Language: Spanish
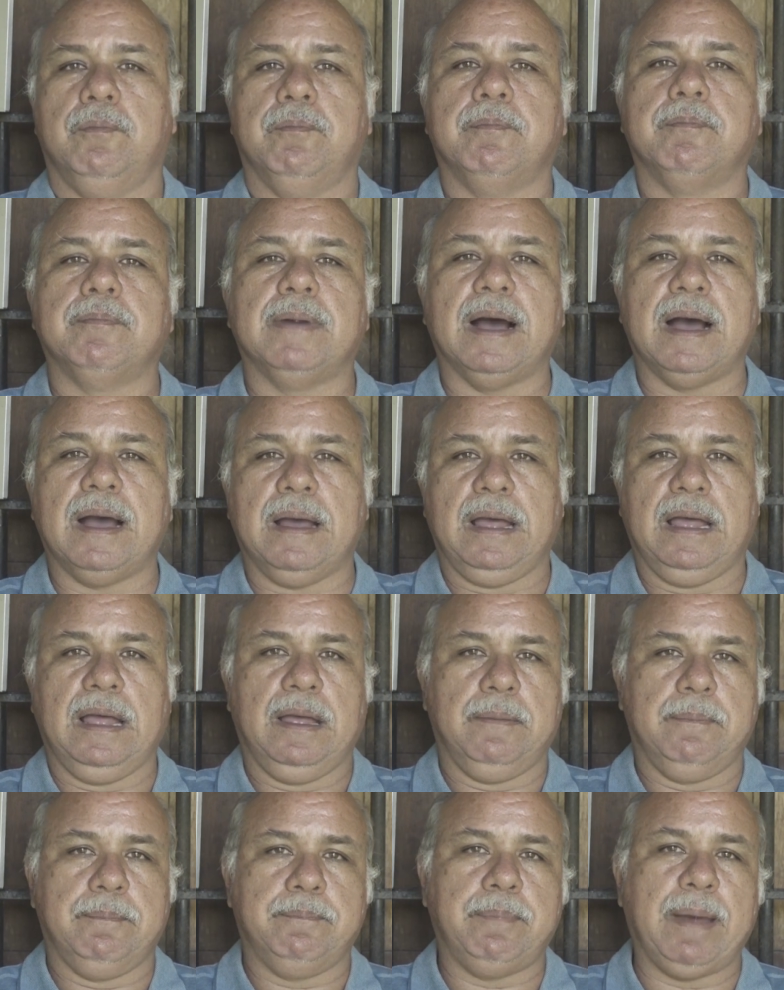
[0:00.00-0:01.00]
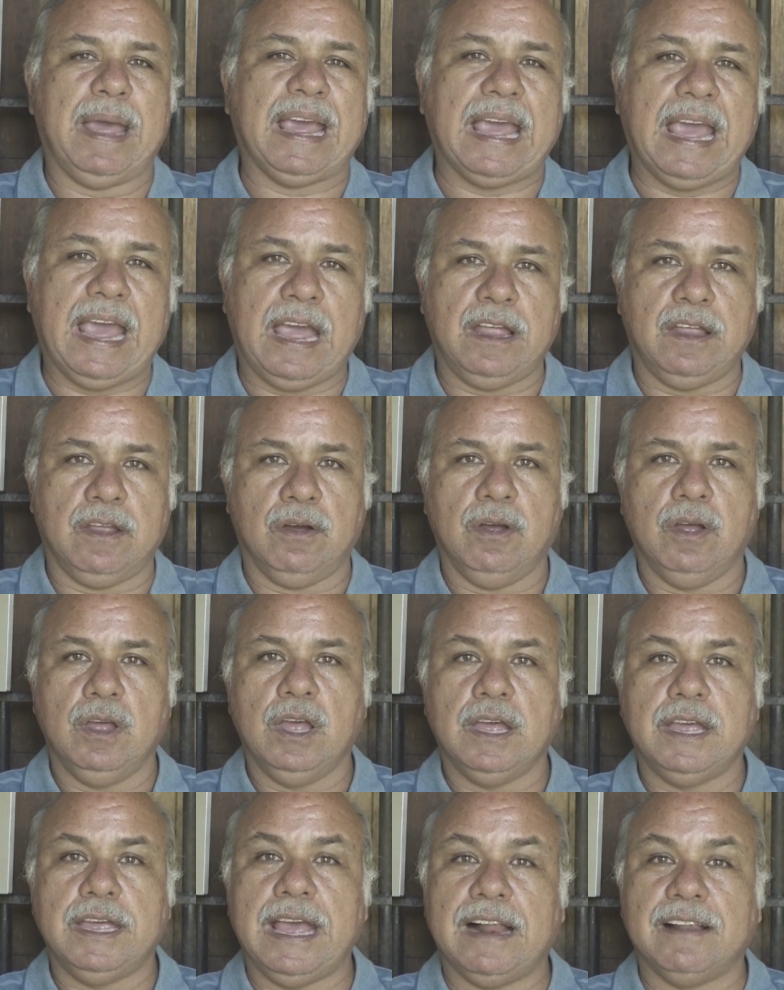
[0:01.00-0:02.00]
más pequeños.
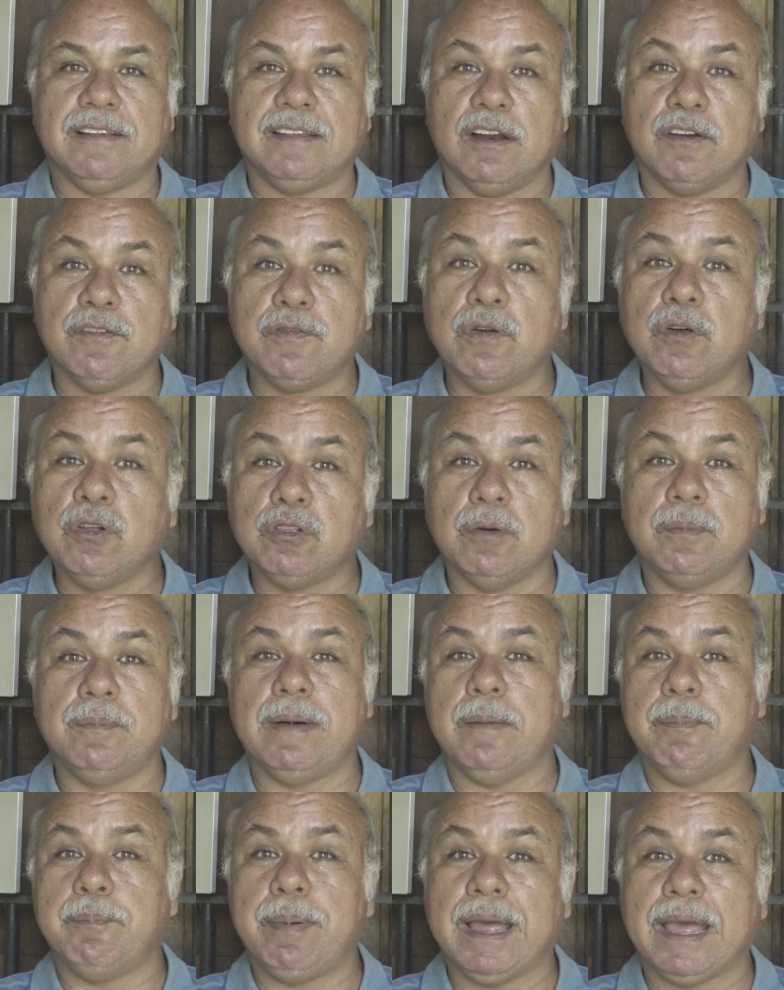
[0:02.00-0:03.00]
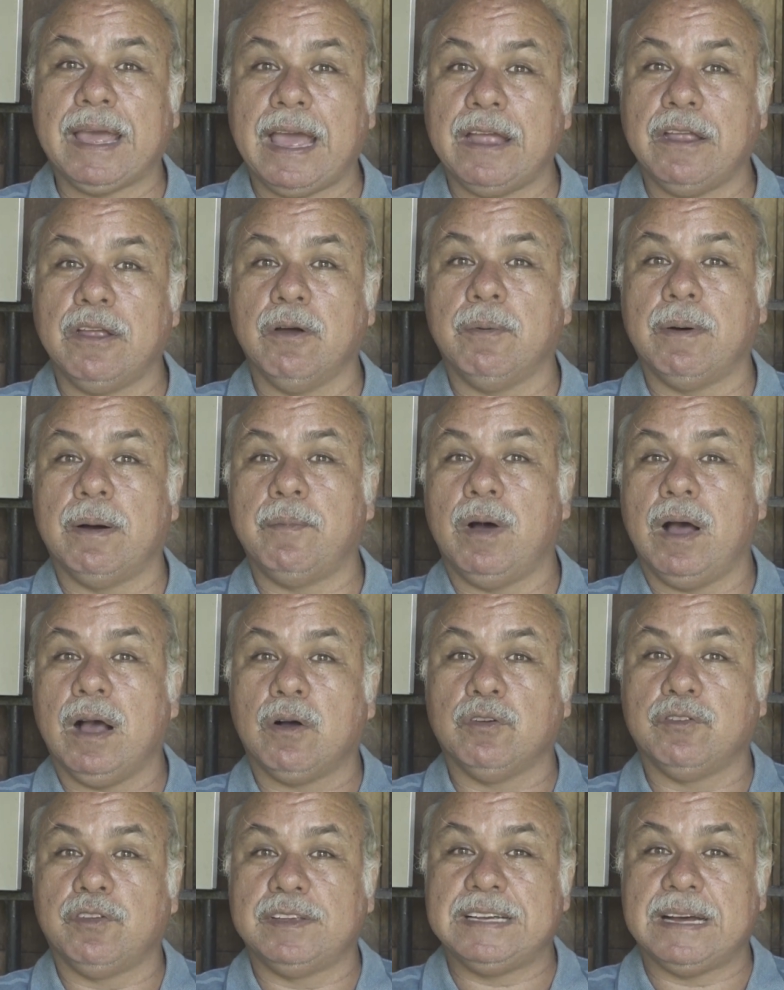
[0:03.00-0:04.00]
Y al ser frutos más pequeños vamos
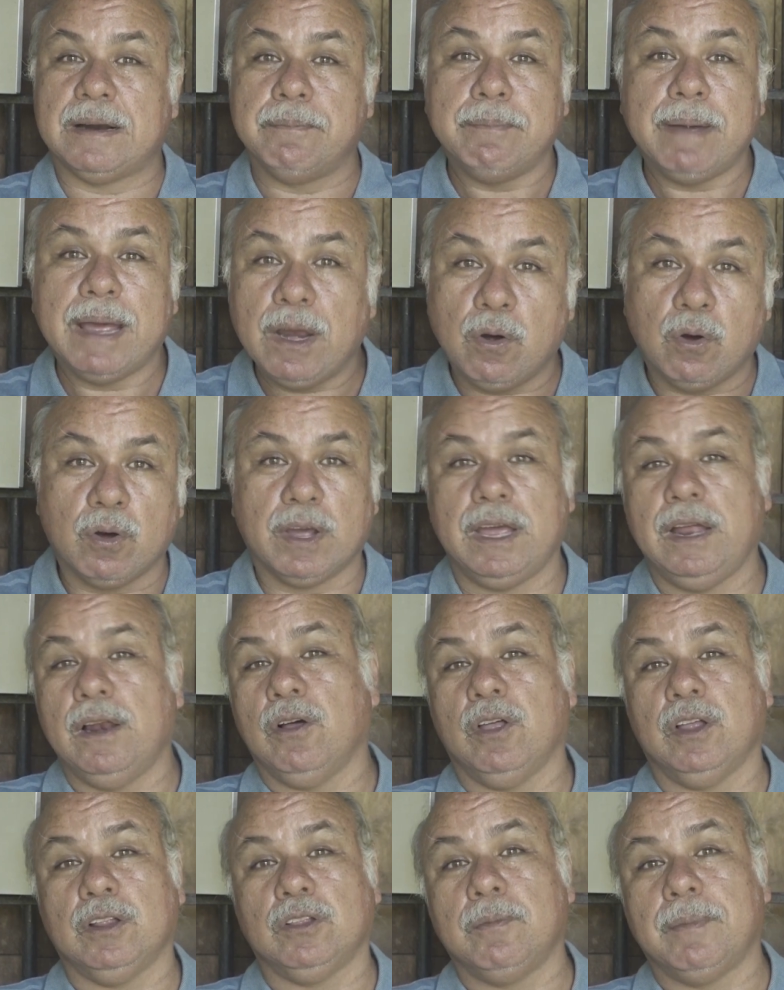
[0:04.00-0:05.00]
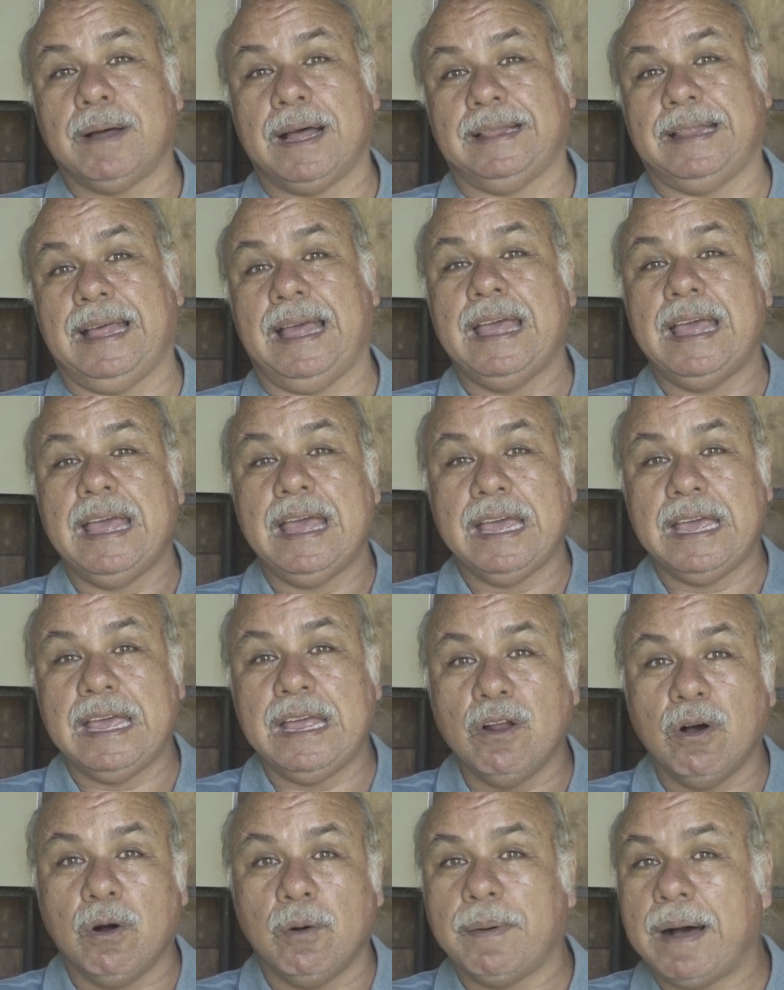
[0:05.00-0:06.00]
a cosechar menos kilos de tomate
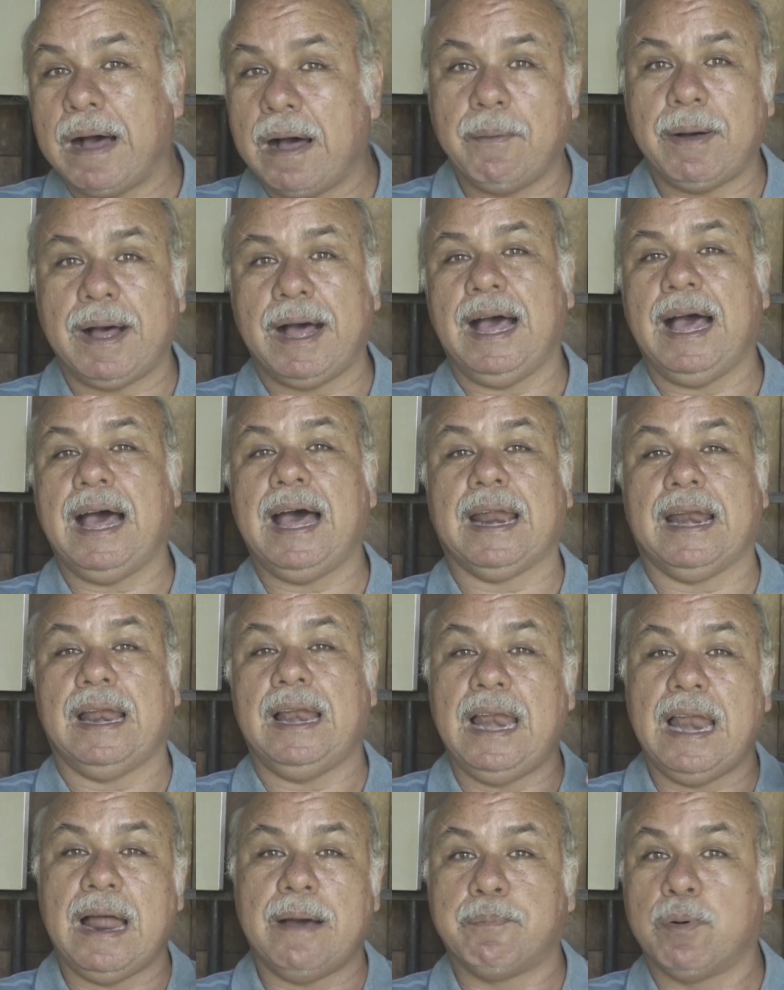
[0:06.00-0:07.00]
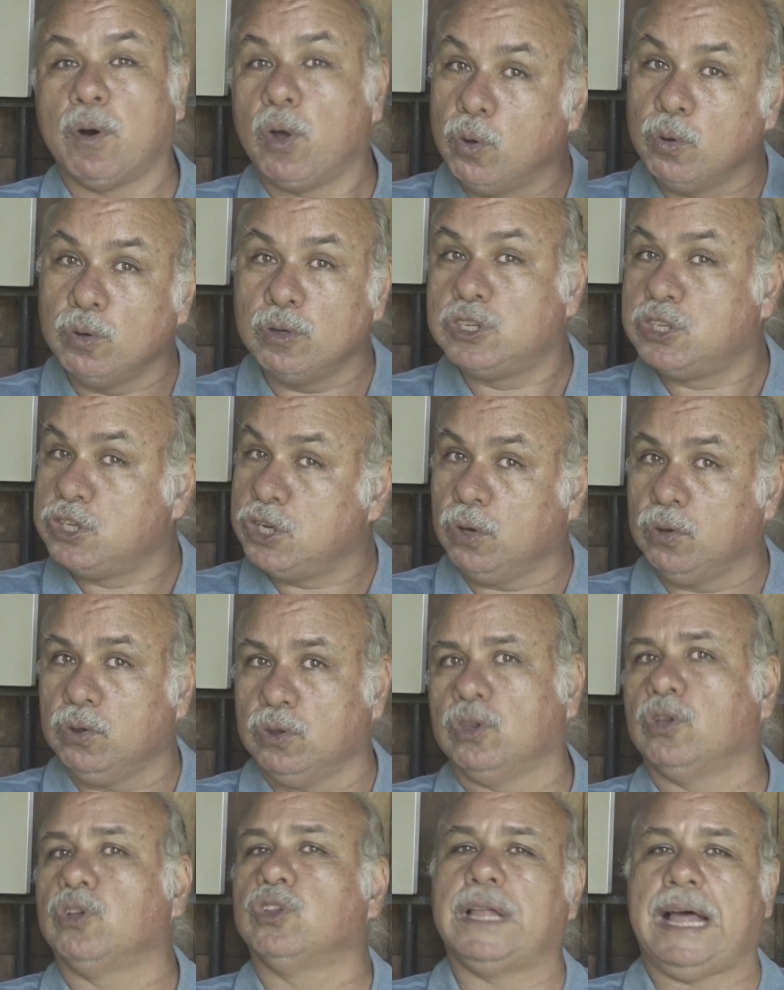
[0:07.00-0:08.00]
y nos va a bajar la producción
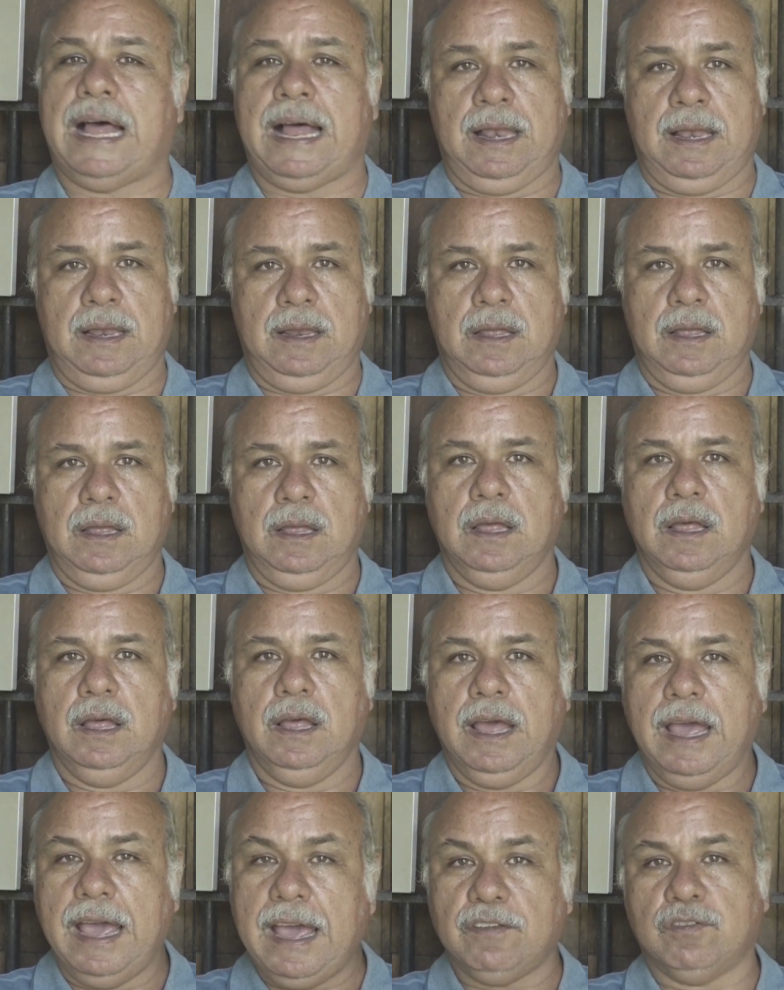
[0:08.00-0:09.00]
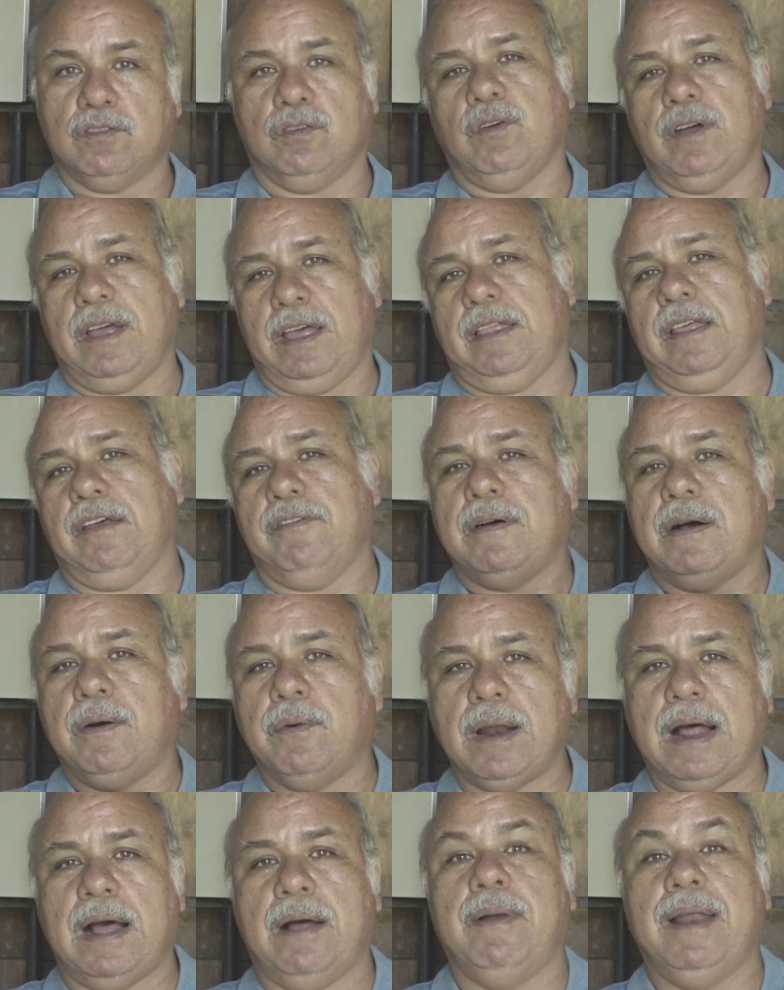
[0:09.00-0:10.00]
total. Eso es
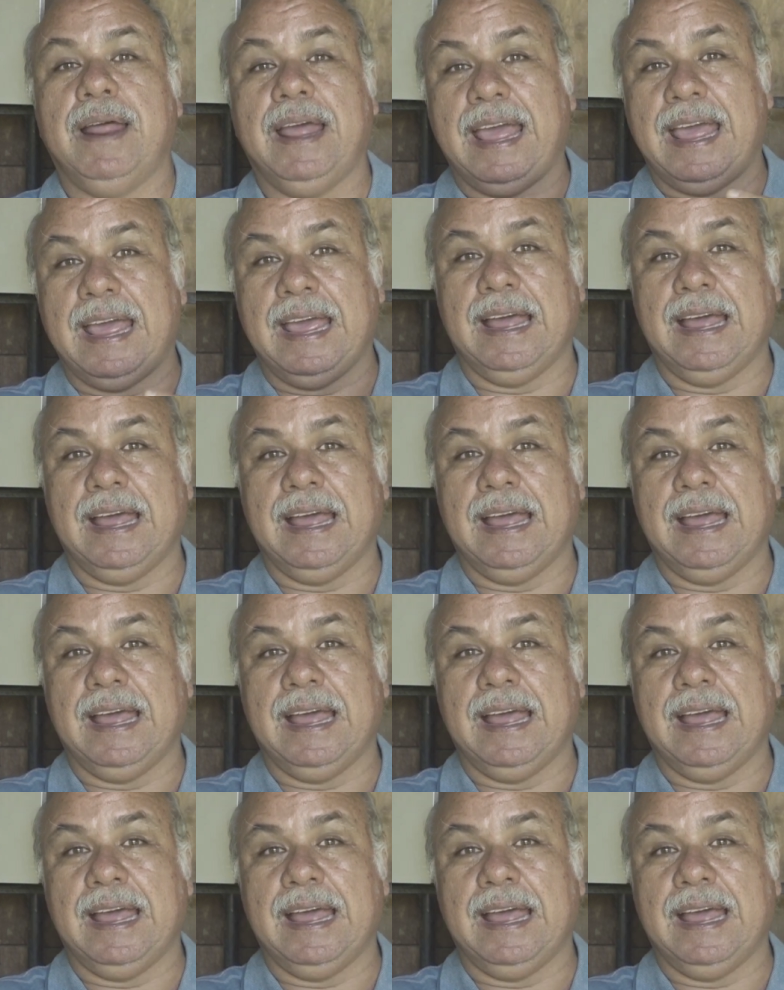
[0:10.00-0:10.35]
desfavorable en